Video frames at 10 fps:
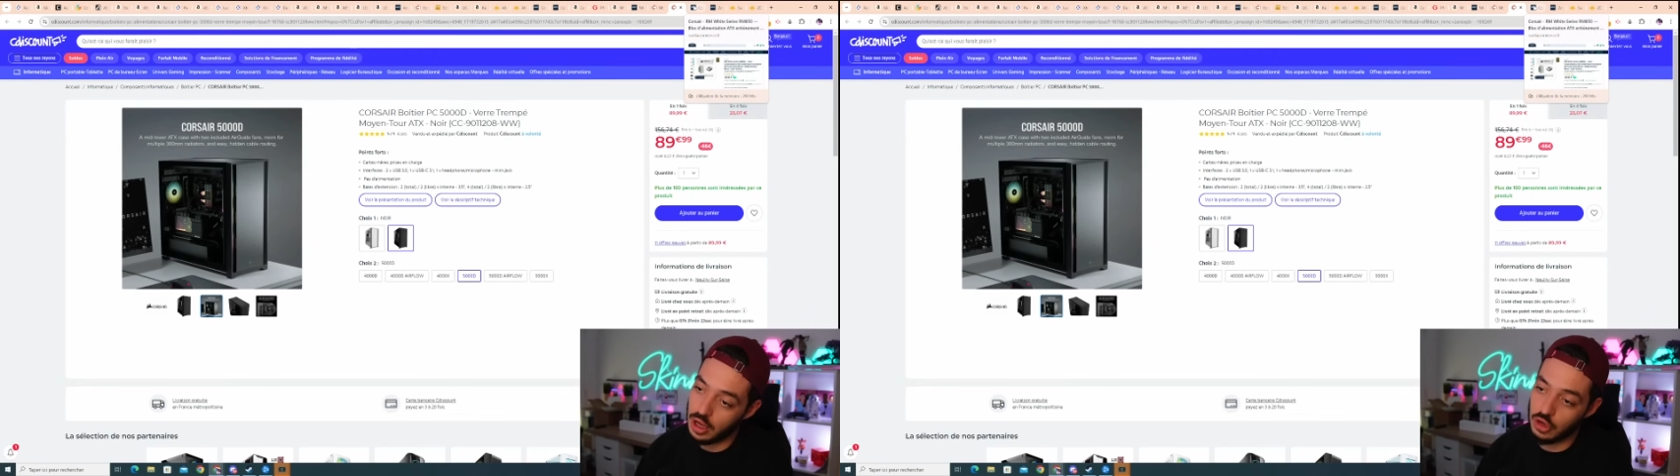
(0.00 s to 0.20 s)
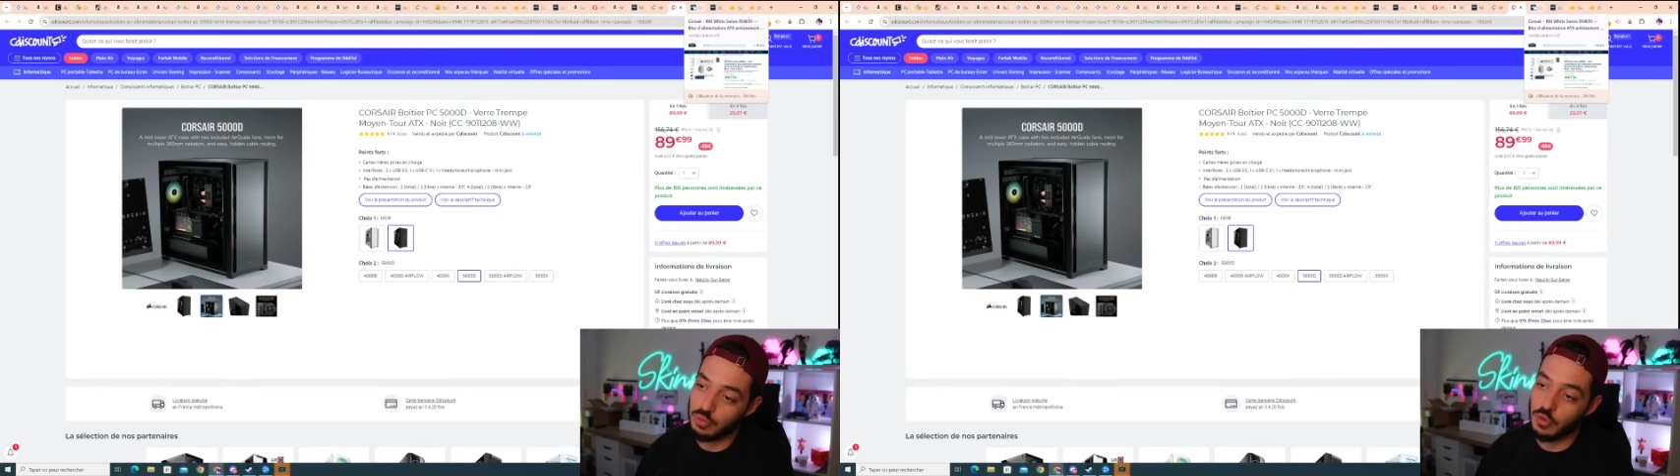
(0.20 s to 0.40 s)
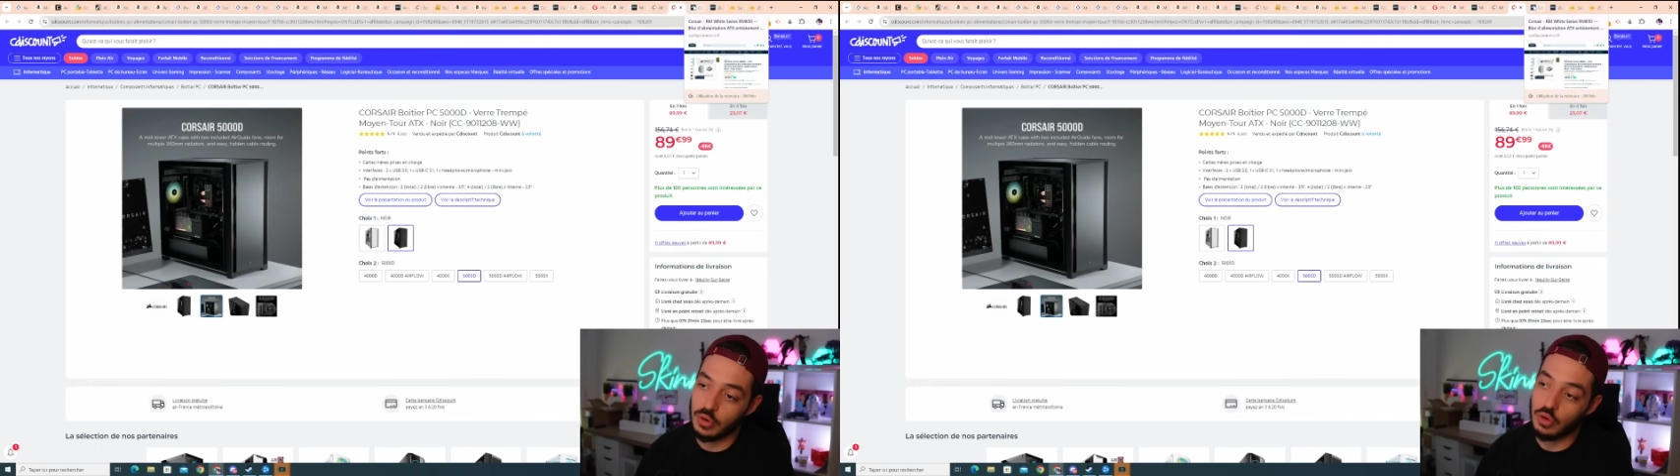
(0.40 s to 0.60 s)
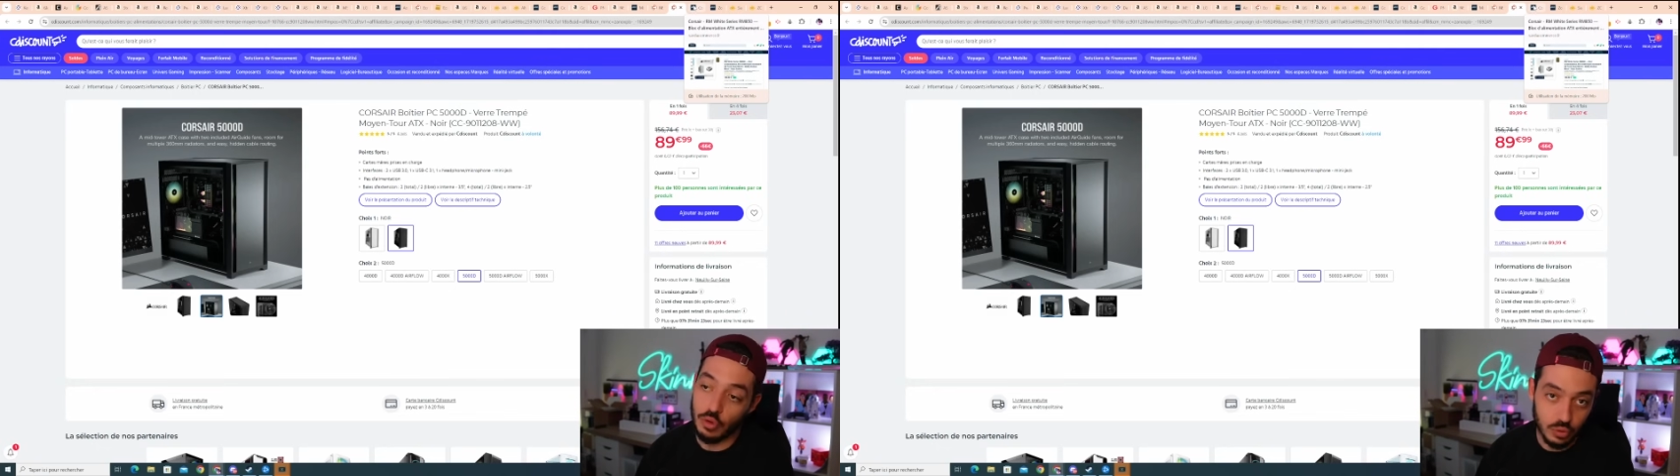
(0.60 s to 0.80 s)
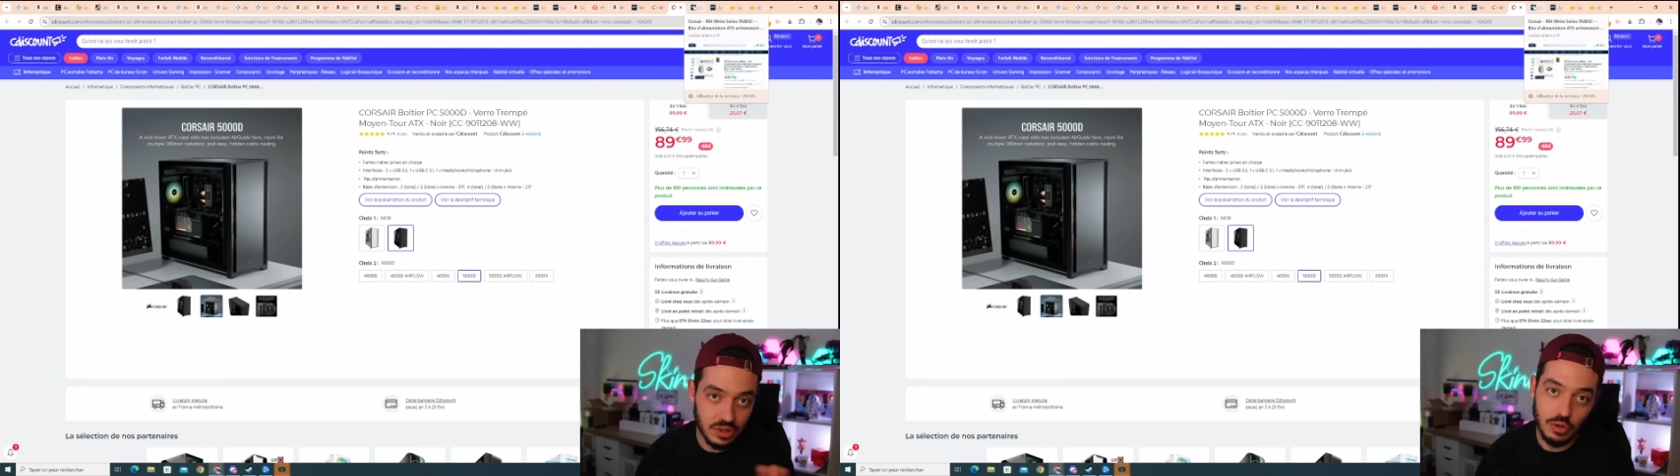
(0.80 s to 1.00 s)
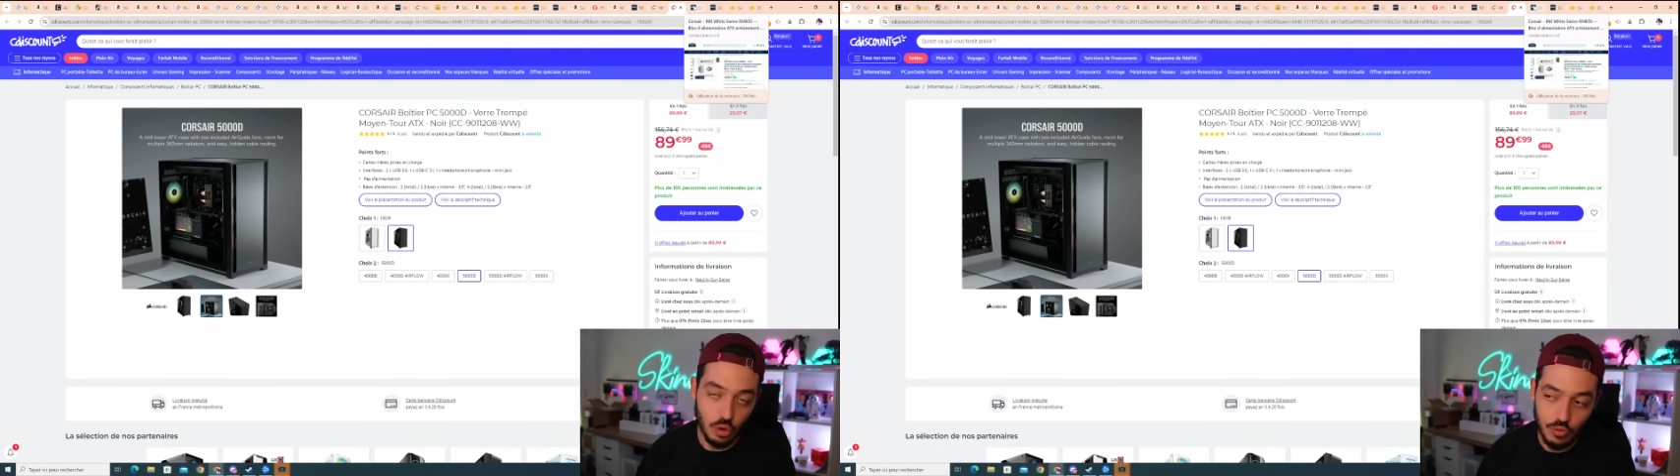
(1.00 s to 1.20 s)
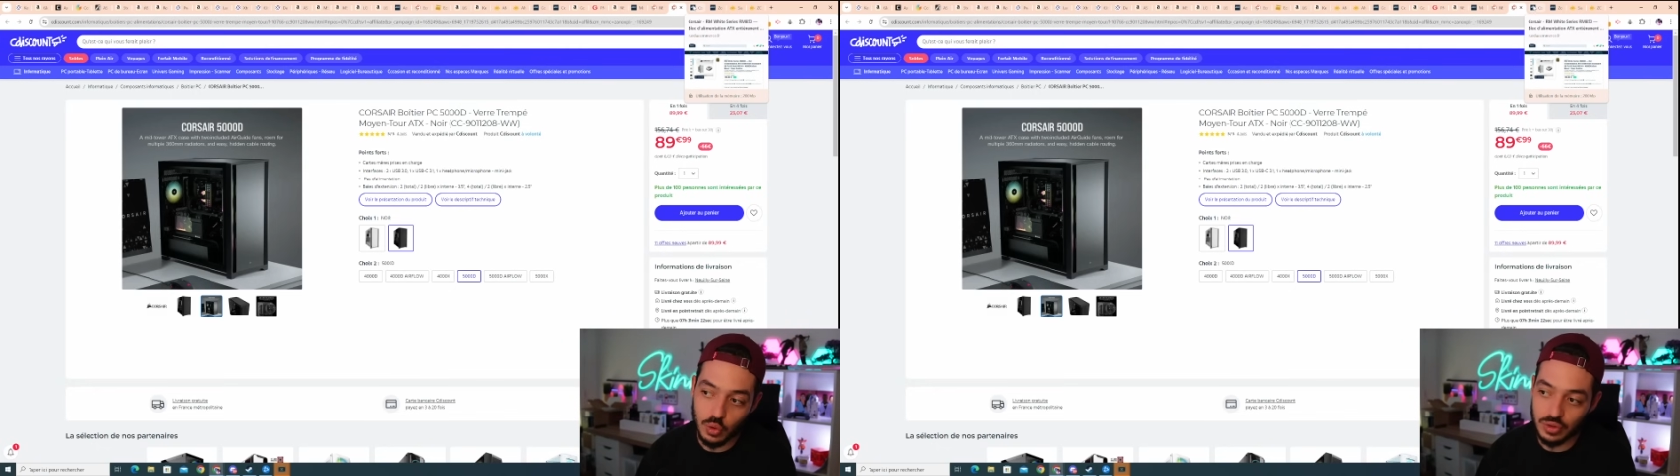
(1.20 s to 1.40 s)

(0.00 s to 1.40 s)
Et je peux que aussi que vous